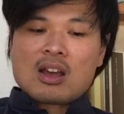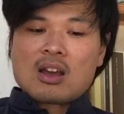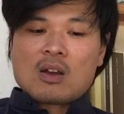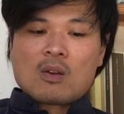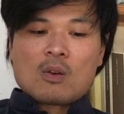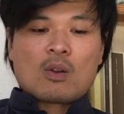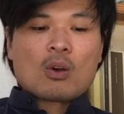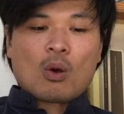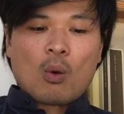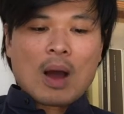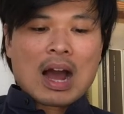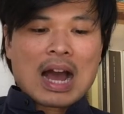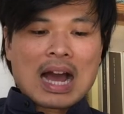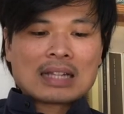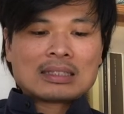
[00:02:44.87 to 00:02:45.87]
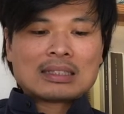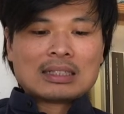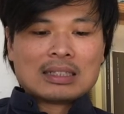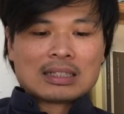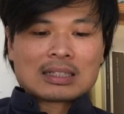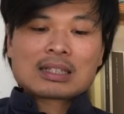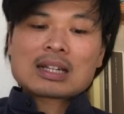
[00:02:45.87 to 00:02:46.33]
Le roi
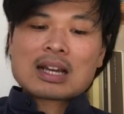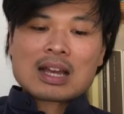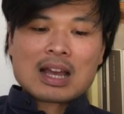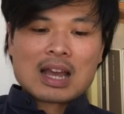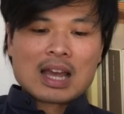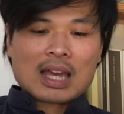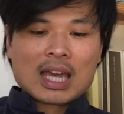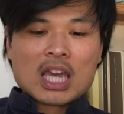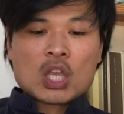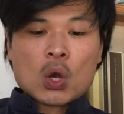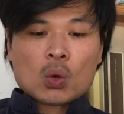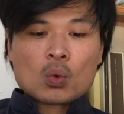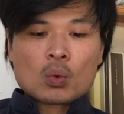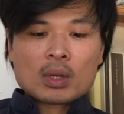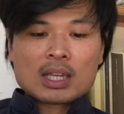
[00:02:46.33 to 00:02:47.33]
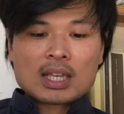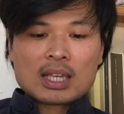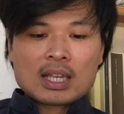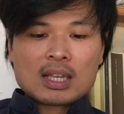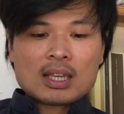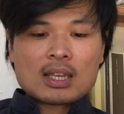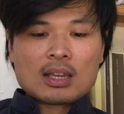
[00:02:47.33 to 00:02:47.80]
Anzeon, ayant
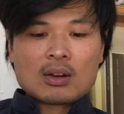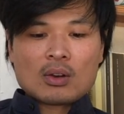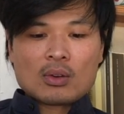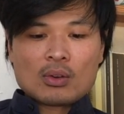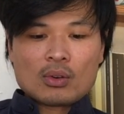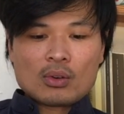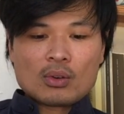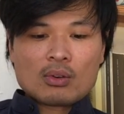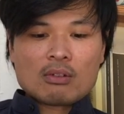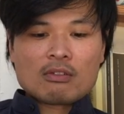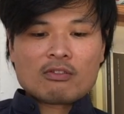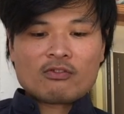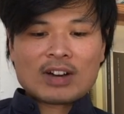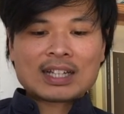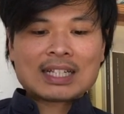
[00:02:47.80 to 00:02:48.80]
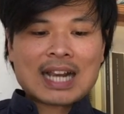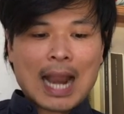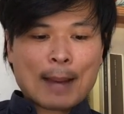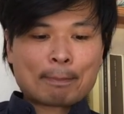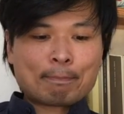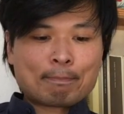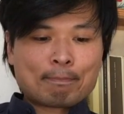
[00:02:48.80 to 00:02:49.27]
conquis le Van
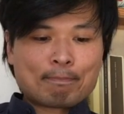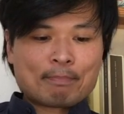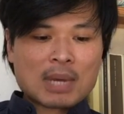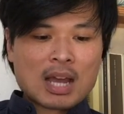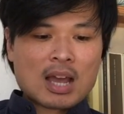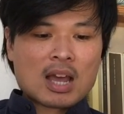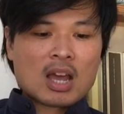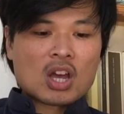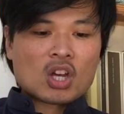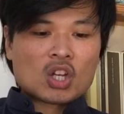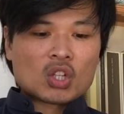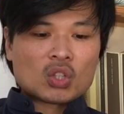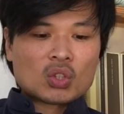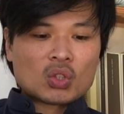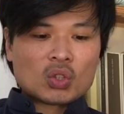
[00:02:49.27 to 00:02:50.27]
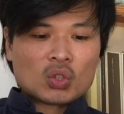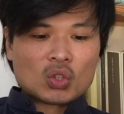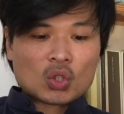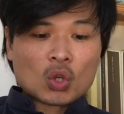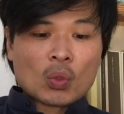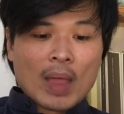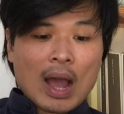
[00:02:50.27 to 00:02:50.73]
Lam,
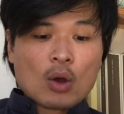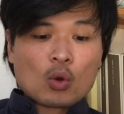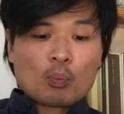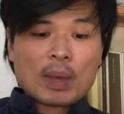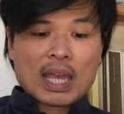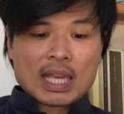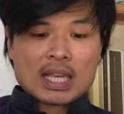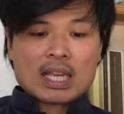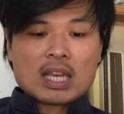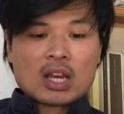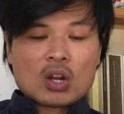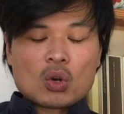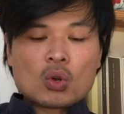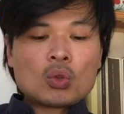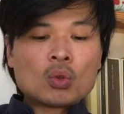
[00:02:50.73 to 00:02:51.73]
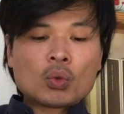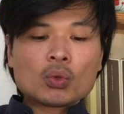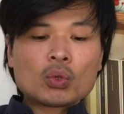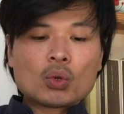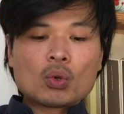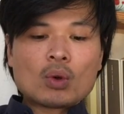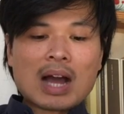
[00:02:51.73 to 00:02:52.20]
donna au pays le nom
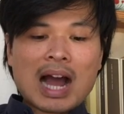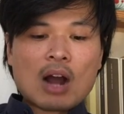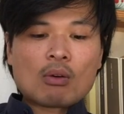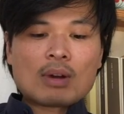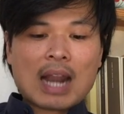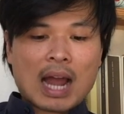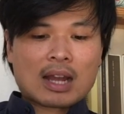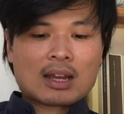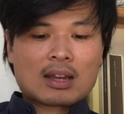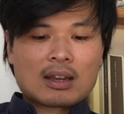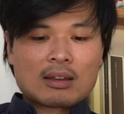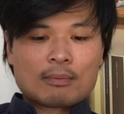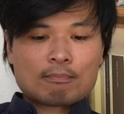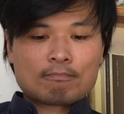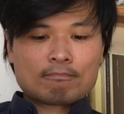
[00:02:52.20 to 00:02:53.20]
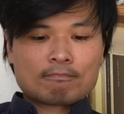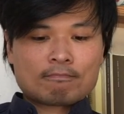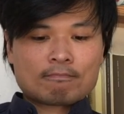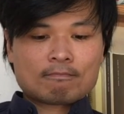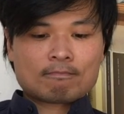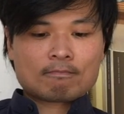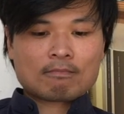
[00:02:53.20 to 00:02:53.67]
de Aulak.
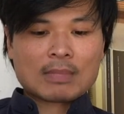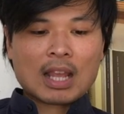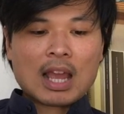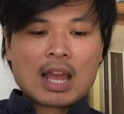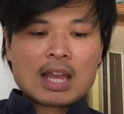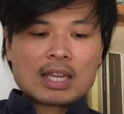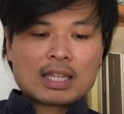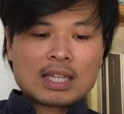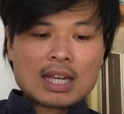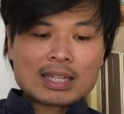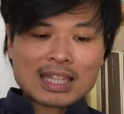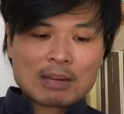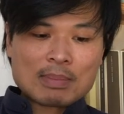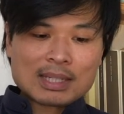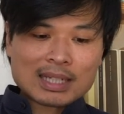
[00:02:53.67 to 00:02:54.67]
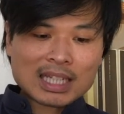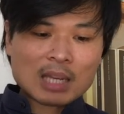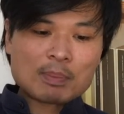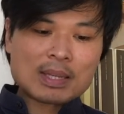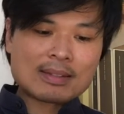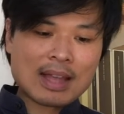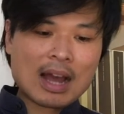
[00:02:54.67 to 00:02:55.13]
Il établit sa
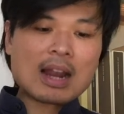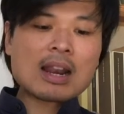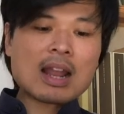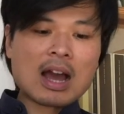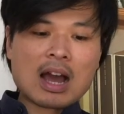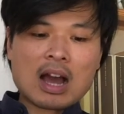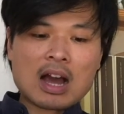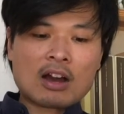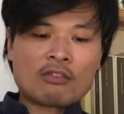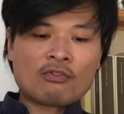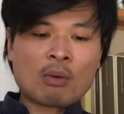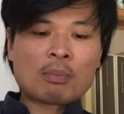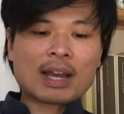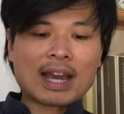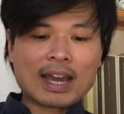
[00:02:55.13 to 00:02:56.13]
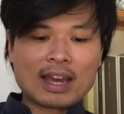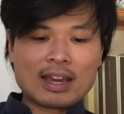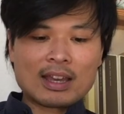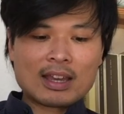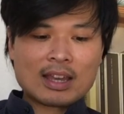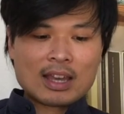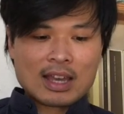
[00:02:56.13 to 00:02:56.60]
capitale à Fomkre
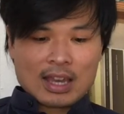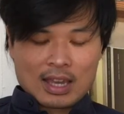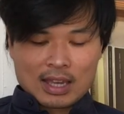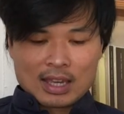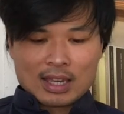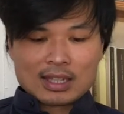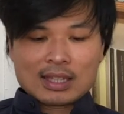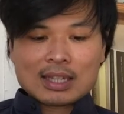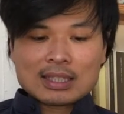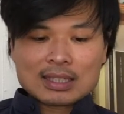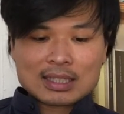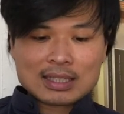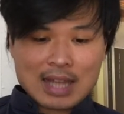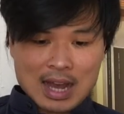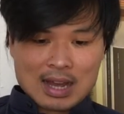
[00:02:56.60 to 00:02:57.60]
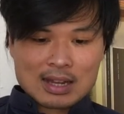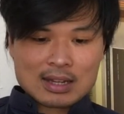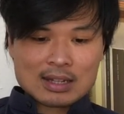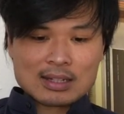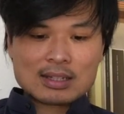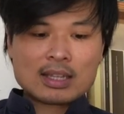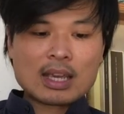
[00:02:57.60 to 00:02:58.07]
et décida
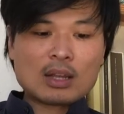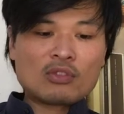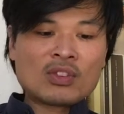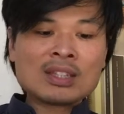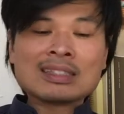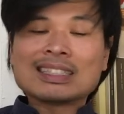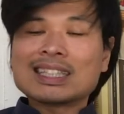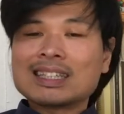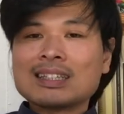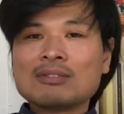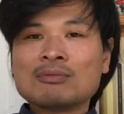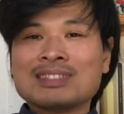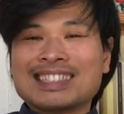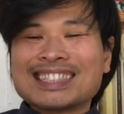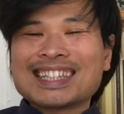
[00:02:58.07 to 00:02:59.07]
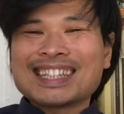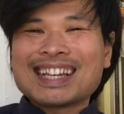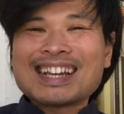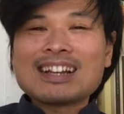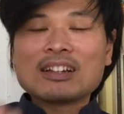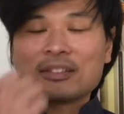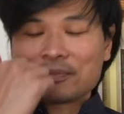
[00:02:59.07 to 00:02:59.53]
d'y élever une
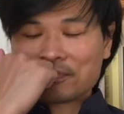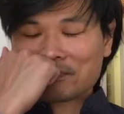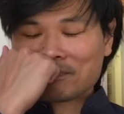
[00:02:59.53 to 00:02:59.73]
citadelle